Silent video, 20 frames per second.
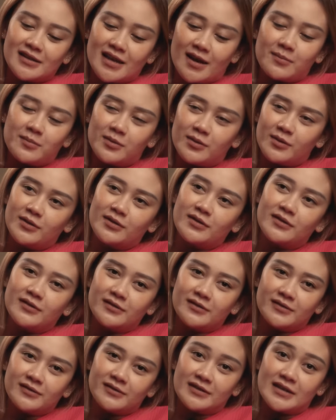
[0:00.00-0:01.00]

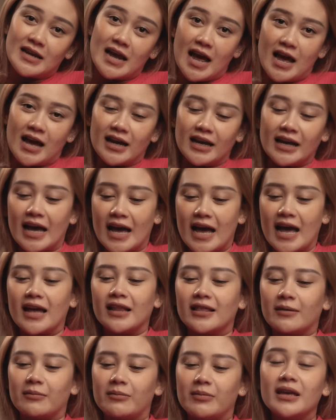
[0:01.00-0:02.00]
sabun, dah
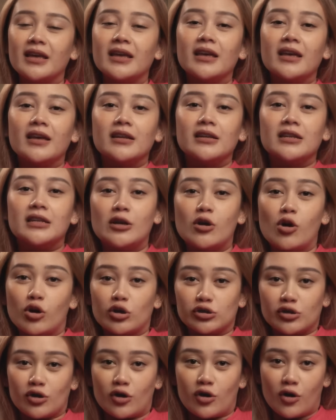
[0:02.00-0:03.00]
nggak, tapi
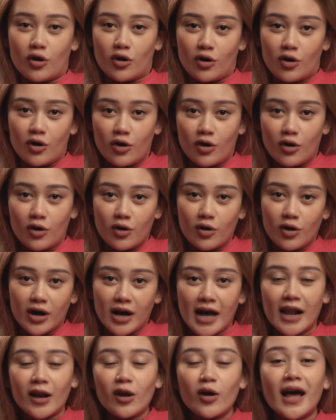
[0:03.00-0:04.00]
digosok.
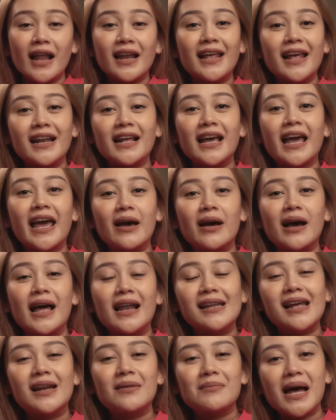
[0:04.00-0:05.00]
Kalau kalian kayak
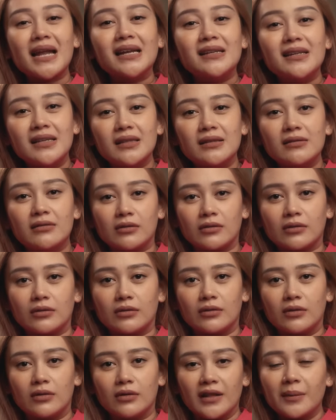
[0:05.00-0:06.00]
kalian mandi itu loh,
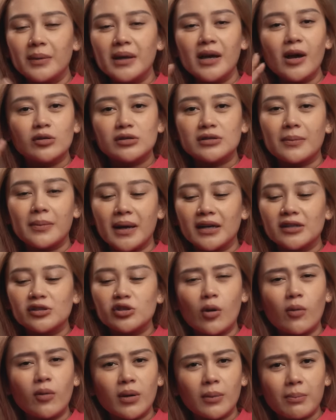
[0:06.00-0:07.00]
tapi nggak usah pakai
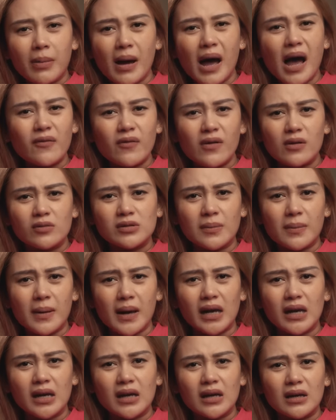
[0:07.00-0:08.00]
shower puff, nggak usah
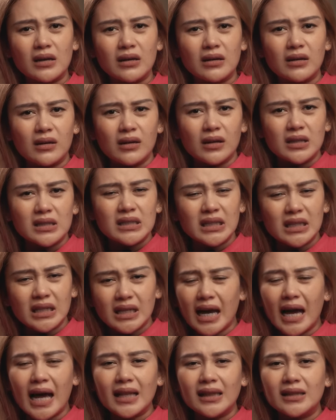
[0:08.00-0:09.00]
pakai
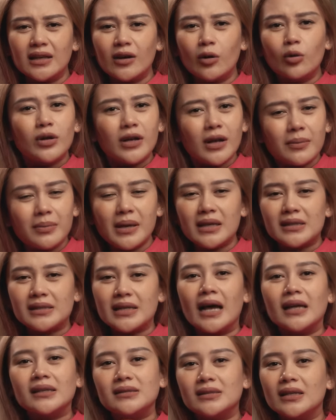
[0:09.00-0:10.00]
sikat, ya udah biasa
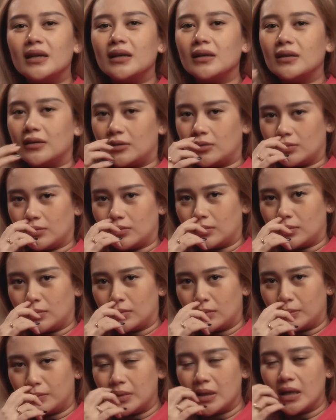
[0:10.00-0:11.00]
aja gitu.
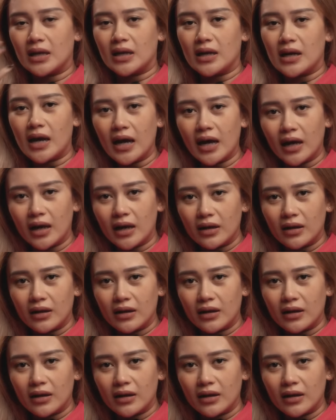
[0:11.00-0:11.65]
Biar nggak